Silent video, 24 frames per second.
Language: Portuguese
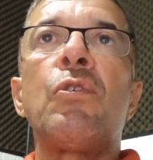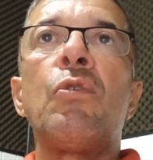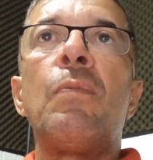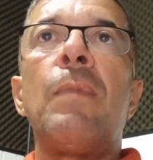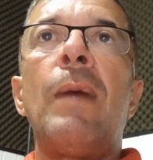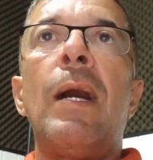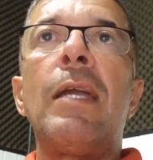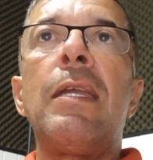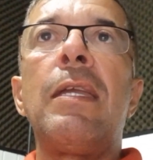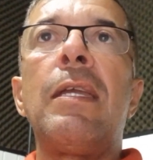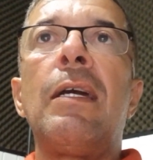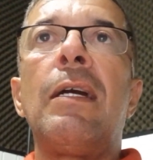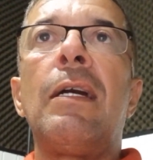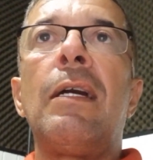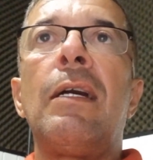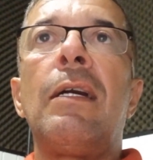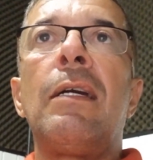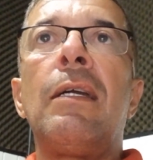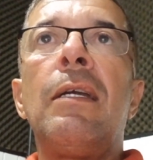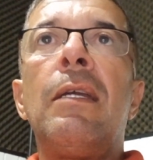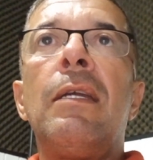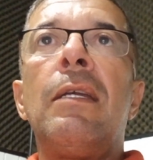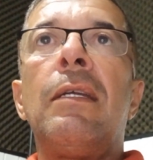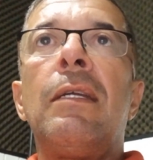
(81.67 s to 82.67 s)
o
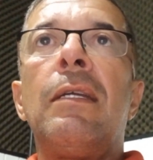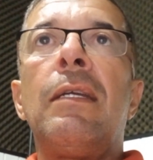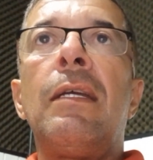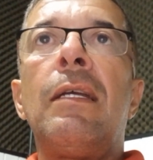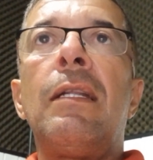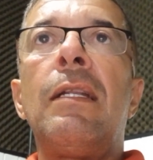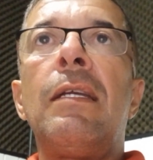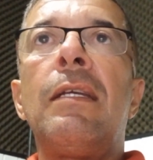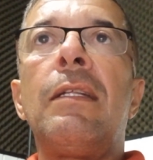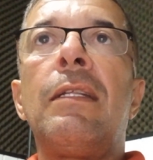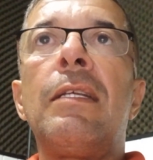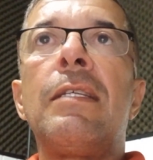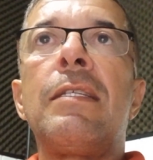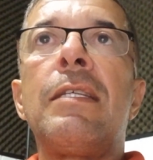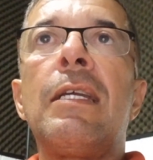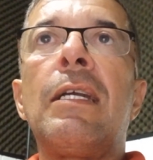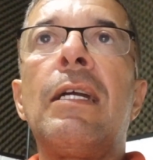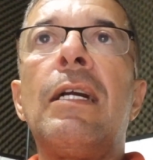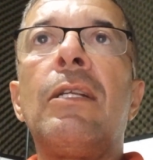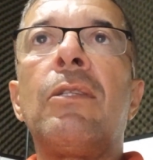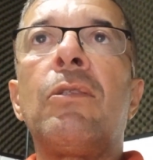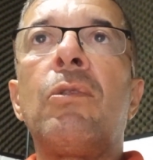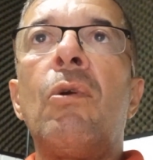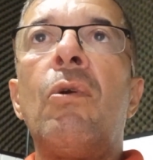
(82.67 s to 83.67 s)
Bahia ele
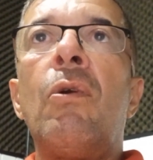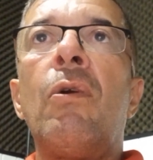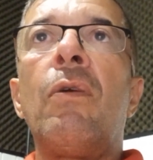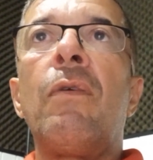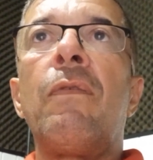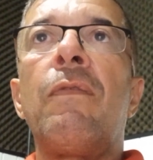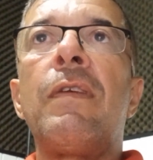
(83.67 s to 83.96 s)
desencantou